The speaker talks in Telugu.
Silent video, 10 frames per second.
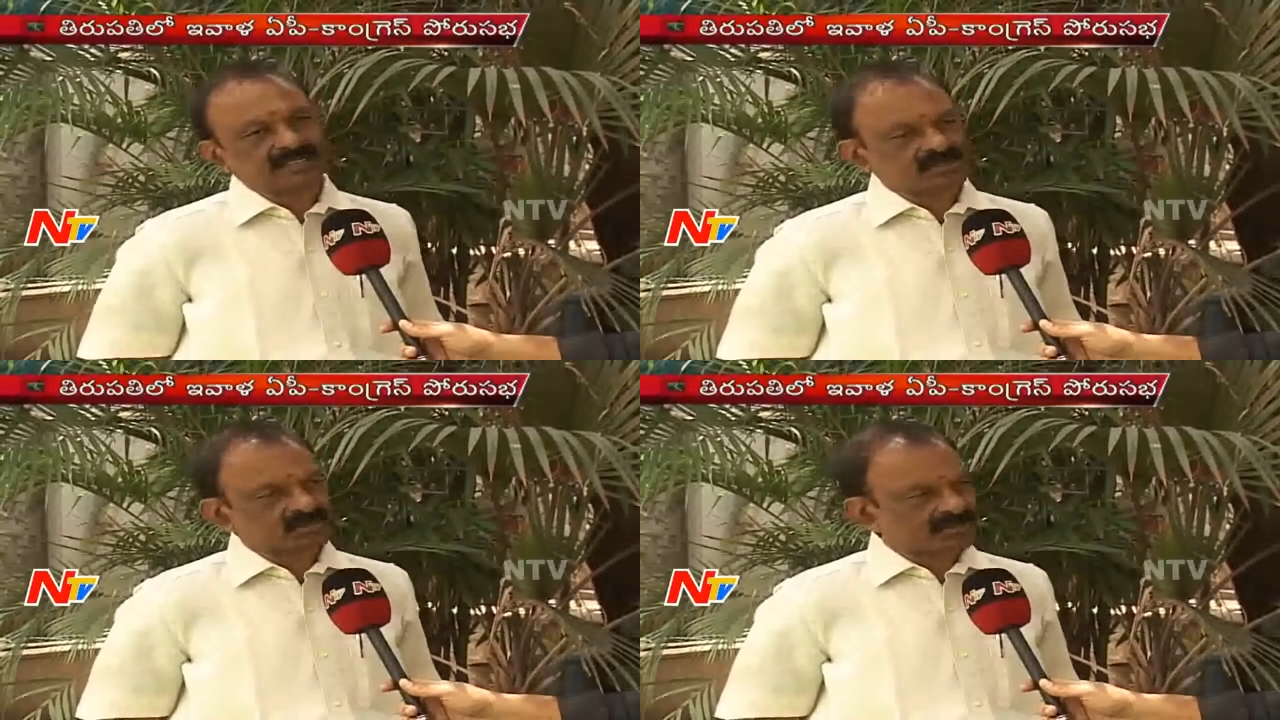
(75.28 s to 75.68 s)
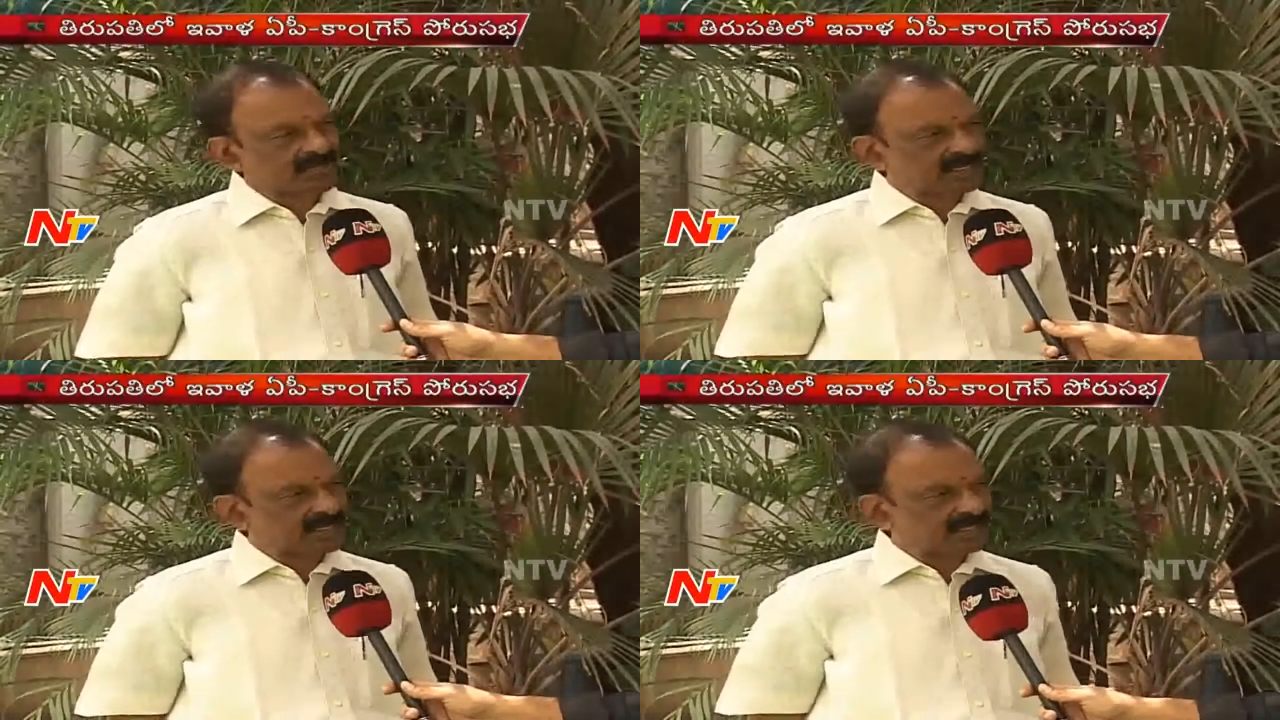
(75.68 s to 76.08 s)
సోనియా
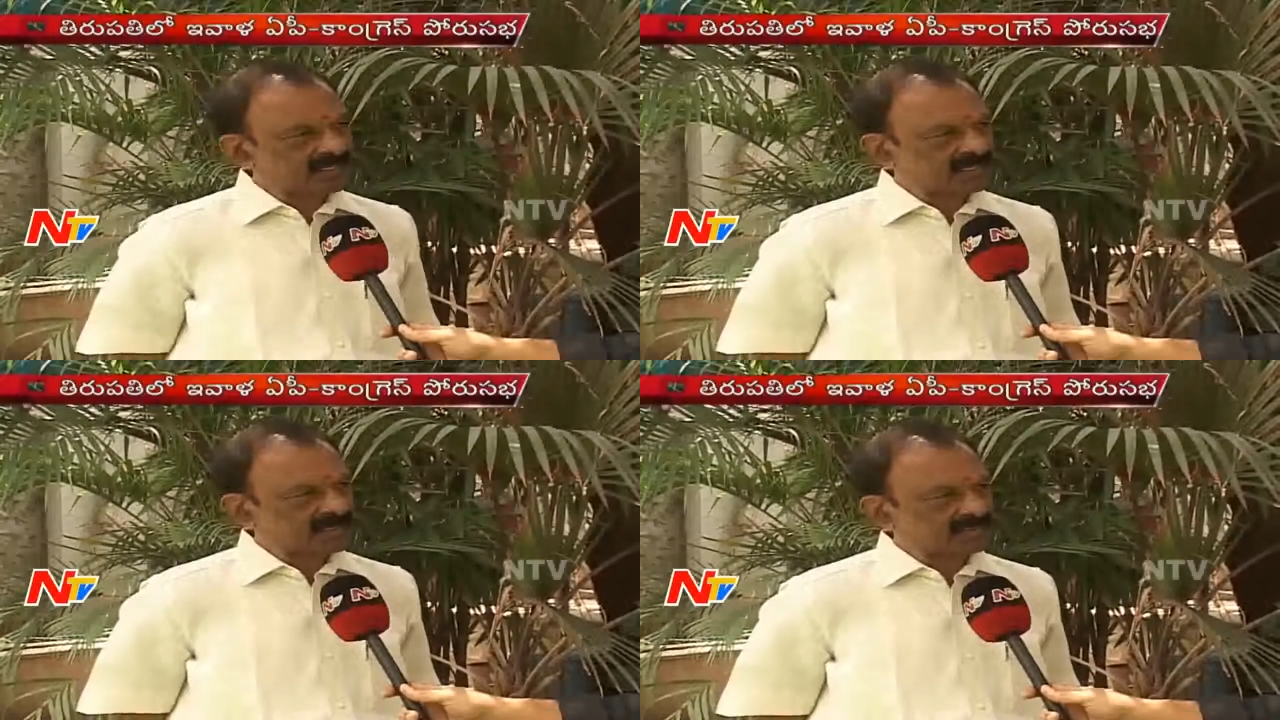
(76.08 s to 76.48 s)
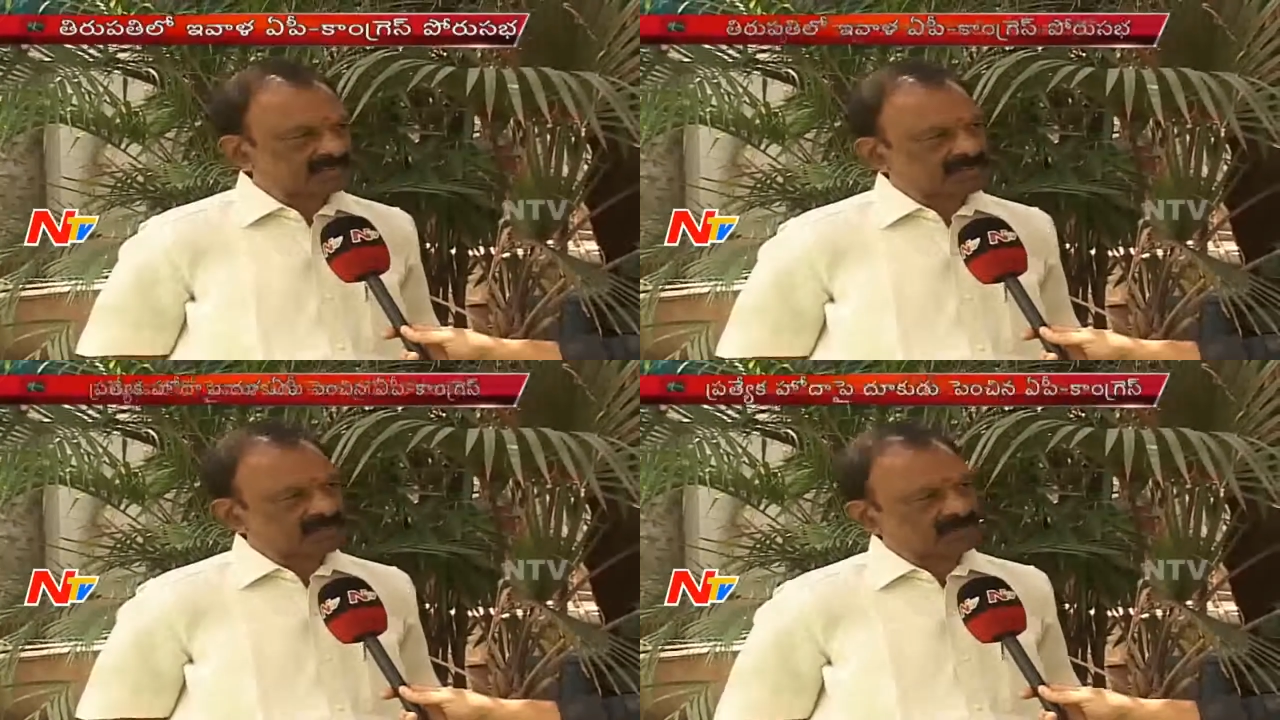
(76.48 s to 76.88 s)
గాంధీ గారు
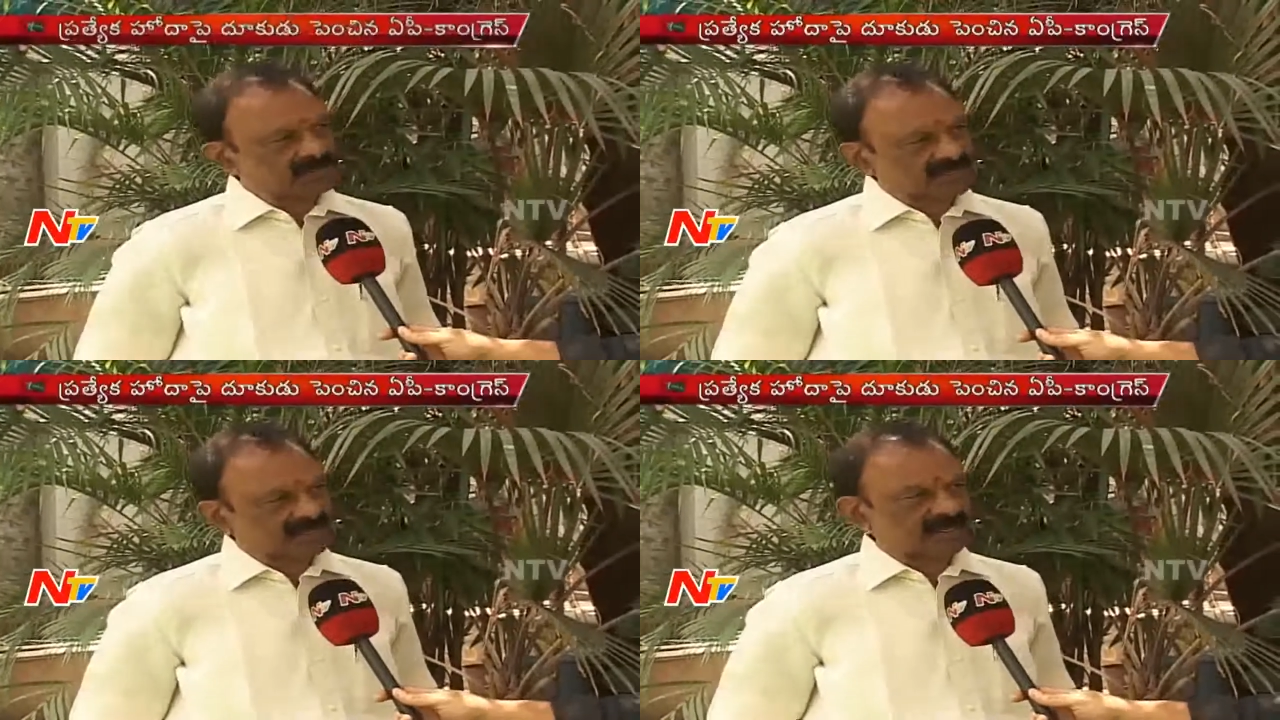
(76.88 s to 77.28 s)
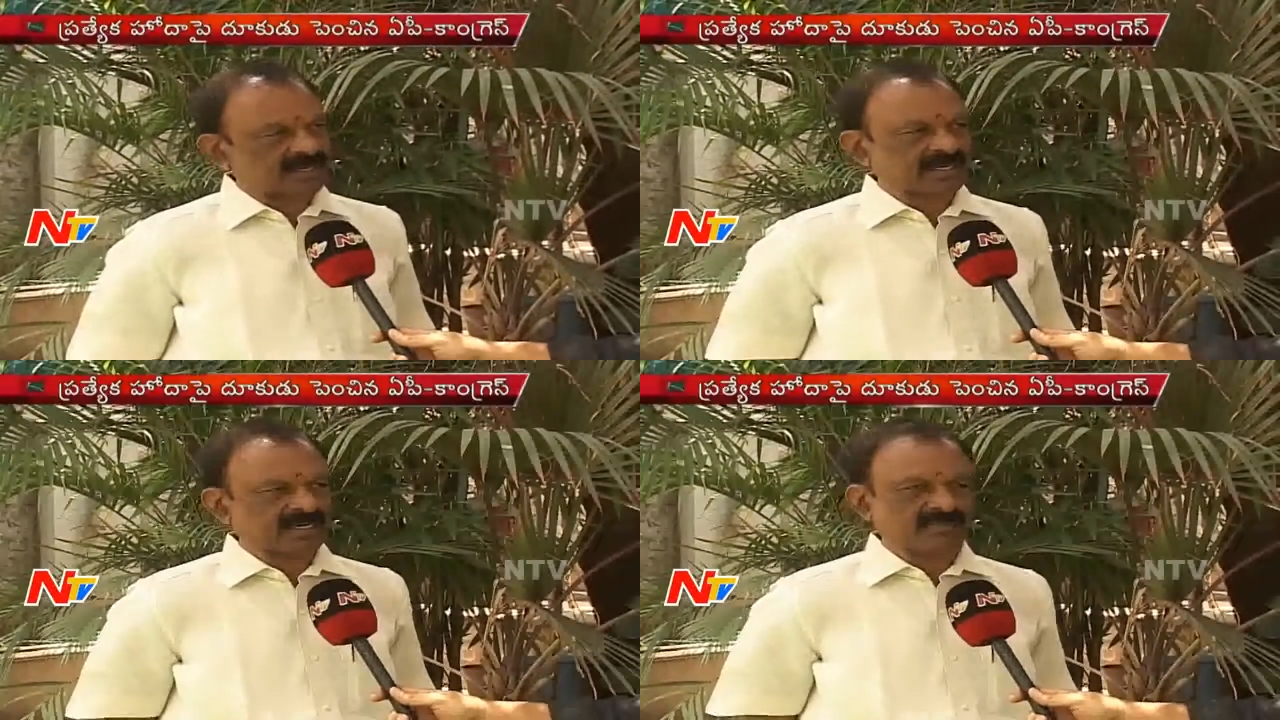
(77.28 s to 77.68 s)
రెండు ఉత్తరాలు
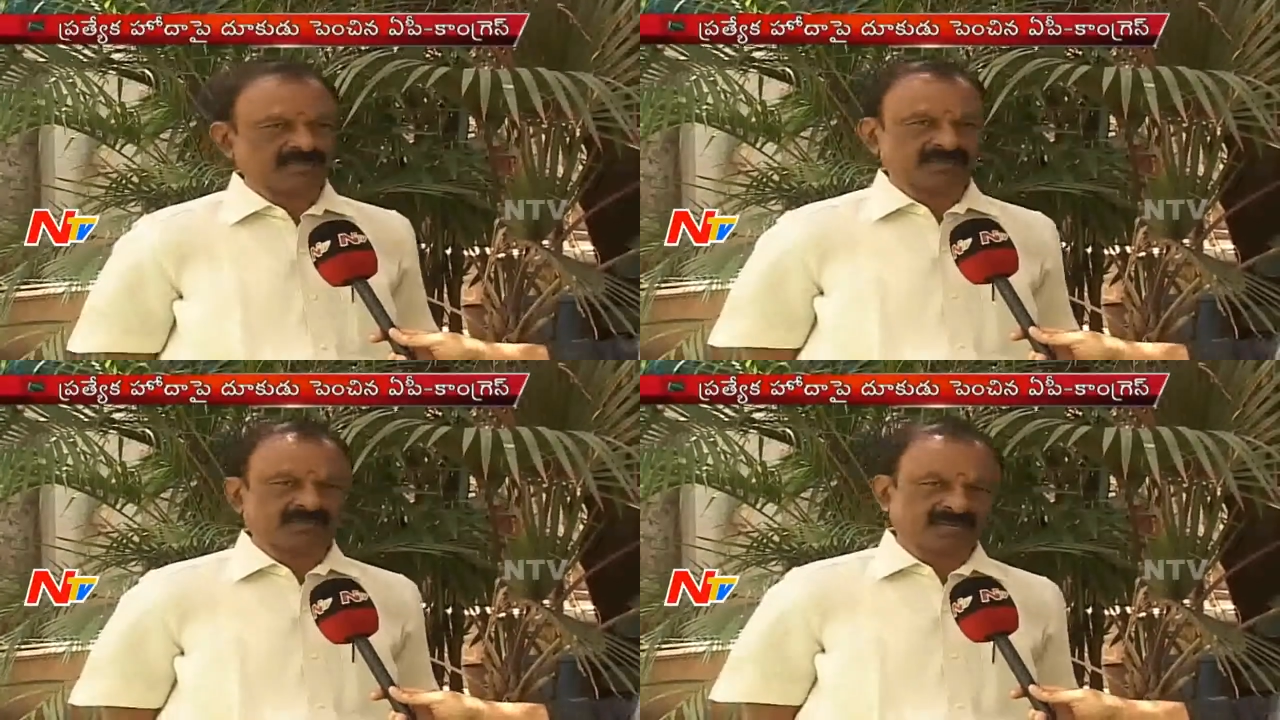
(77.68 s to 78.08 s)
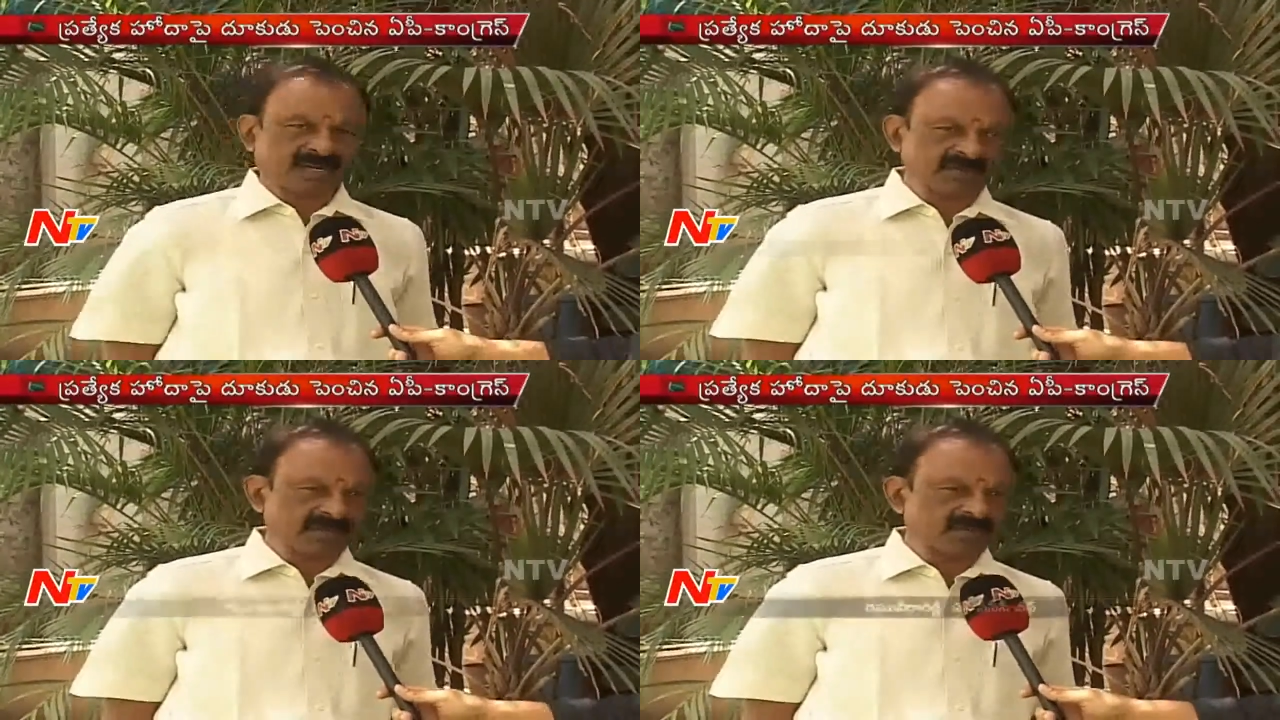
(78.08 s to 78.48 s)
రాయడము
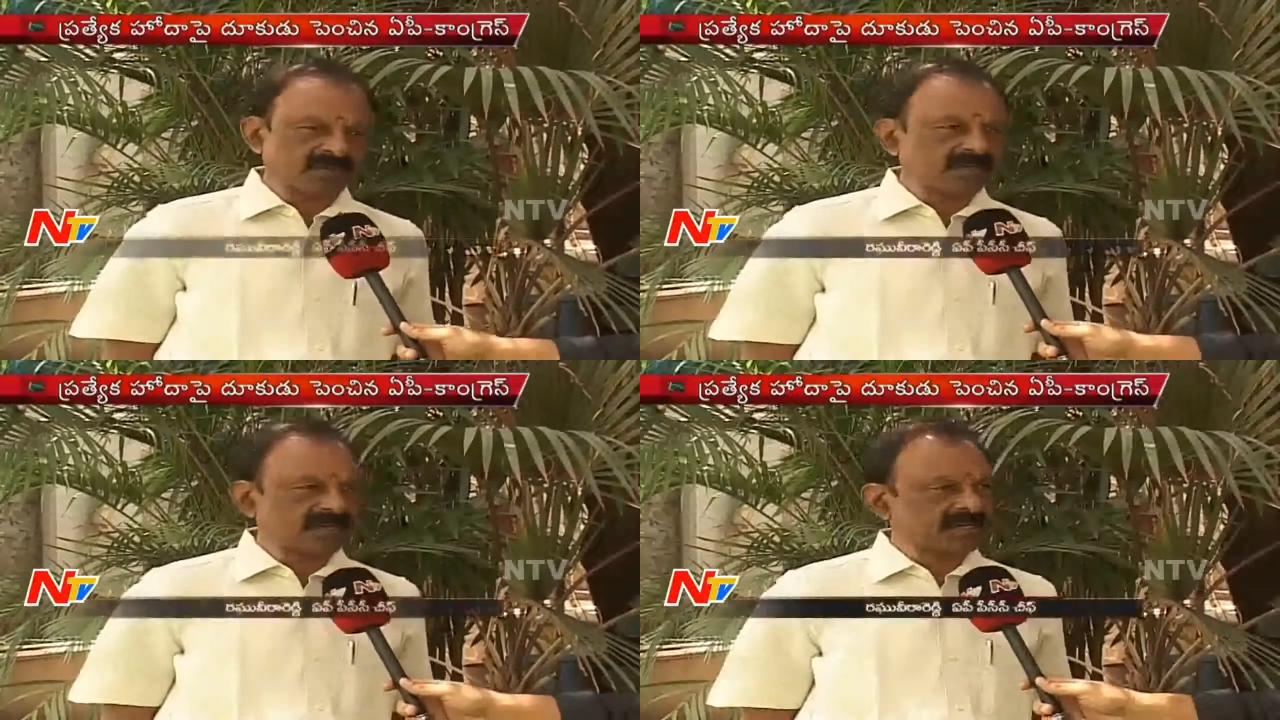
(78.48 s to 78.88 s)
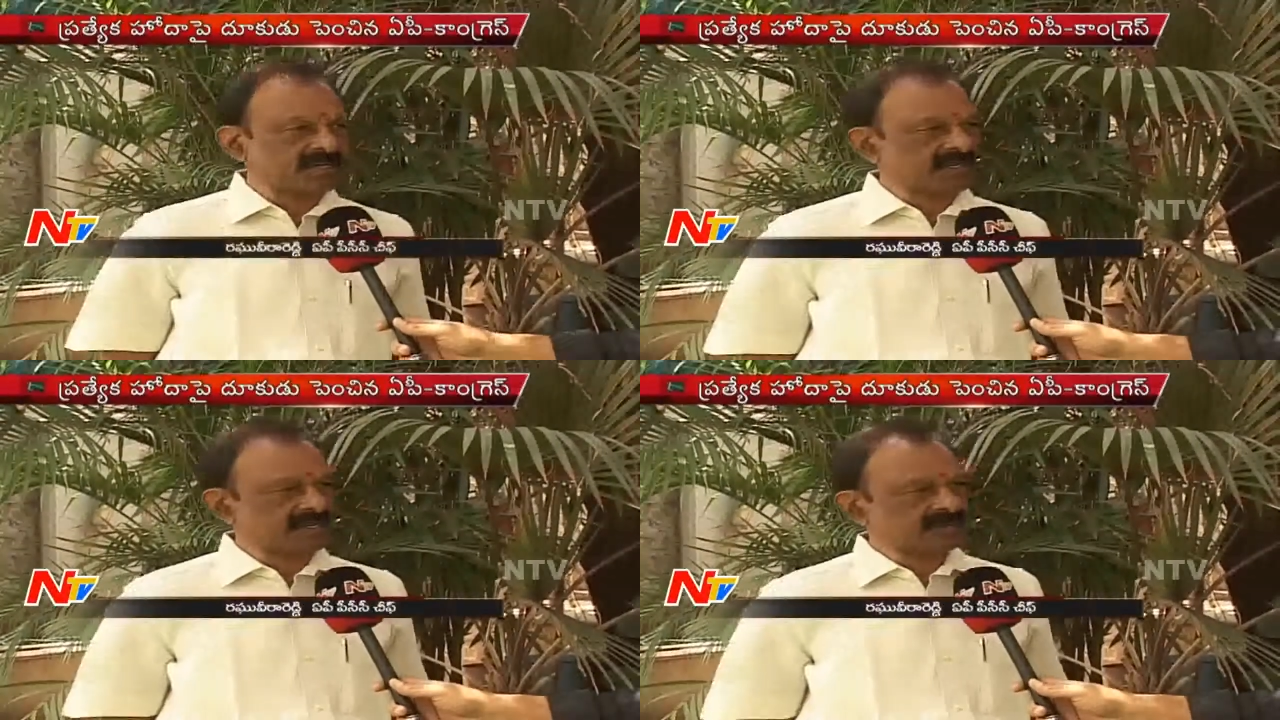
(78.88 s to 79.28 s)
పార్లమెంట్లో
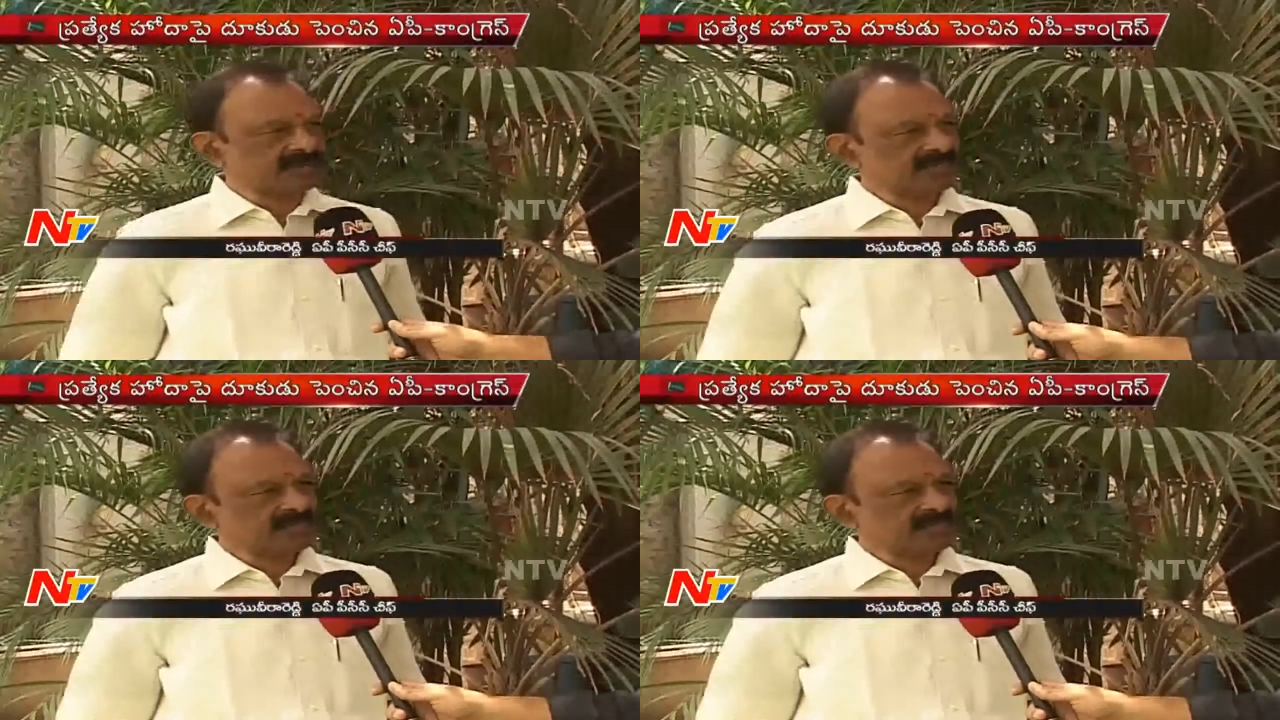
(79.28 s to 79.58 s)
మాట్లాడడము